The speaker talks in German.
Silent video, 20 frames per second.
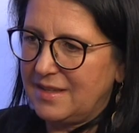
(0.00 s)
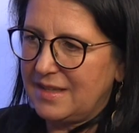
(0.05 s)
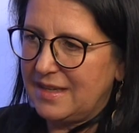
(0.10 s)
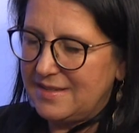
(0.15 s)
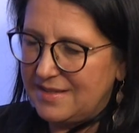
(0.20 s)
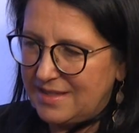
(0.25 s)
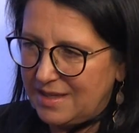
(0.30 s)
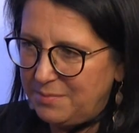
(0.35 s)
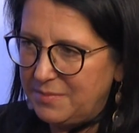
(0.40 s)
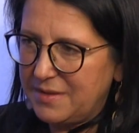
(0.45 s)

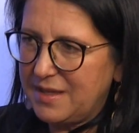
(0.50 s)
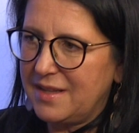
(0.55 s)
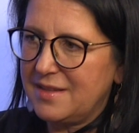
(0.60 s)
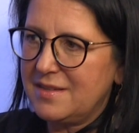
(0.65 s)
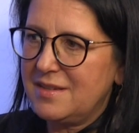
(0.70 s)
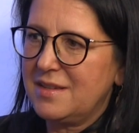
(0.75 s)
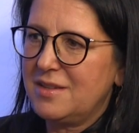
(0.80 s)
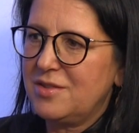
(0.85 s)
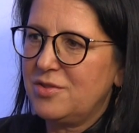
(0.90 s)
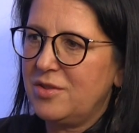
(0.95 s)
Es gibt
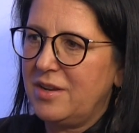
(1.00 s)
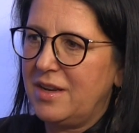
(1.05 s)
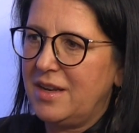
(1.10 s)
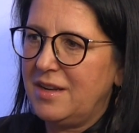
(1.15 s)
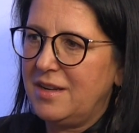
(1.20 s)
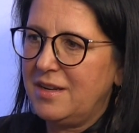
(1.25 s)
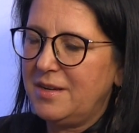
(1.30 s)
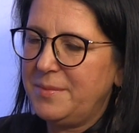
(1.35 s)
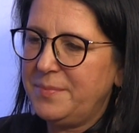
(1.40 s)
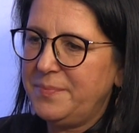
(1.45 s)

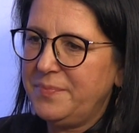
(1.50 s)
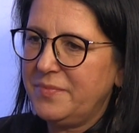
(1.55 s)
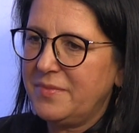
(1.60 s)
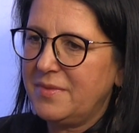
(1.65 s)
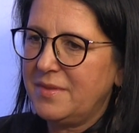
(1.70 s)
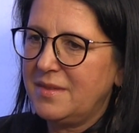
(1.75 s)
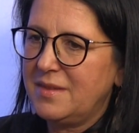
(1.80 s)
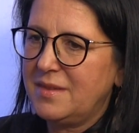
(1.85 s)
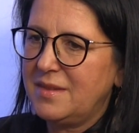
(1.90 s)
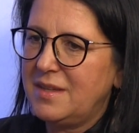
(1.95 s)
Transsexuelle,
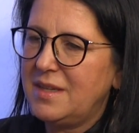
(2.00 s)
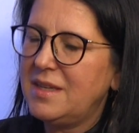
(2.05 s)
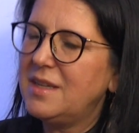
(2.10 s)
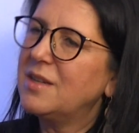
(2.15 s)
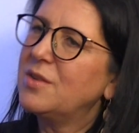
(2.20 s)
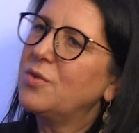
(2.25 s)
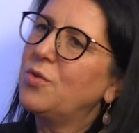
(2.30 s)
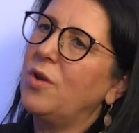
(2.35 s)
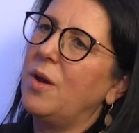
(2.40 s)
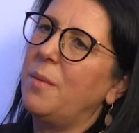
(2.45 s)
die
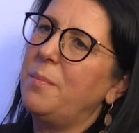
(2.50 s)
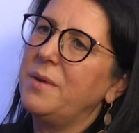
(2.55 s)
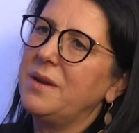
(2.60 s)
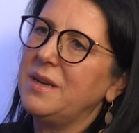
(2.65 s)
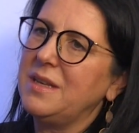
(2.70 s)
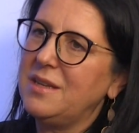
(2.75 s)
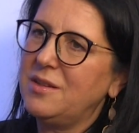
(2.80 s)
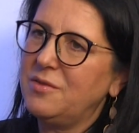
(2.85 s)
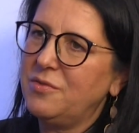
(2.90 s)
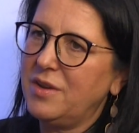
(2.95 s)
ihren Körper
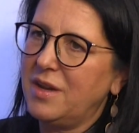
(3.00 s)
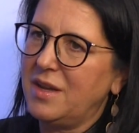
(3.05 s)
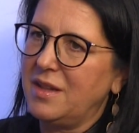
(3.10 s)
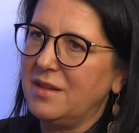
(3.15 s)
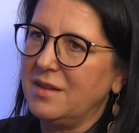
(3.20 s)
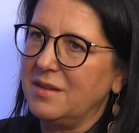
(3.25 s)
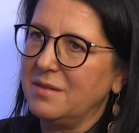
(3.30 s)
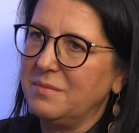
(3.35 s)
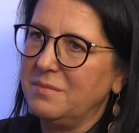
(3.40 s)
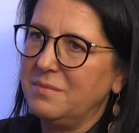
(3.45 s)
nicht
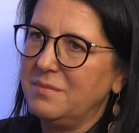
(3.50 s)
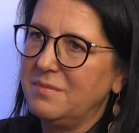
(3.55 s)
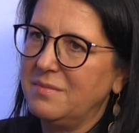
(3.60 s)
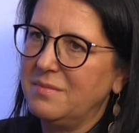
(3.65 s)
verändern.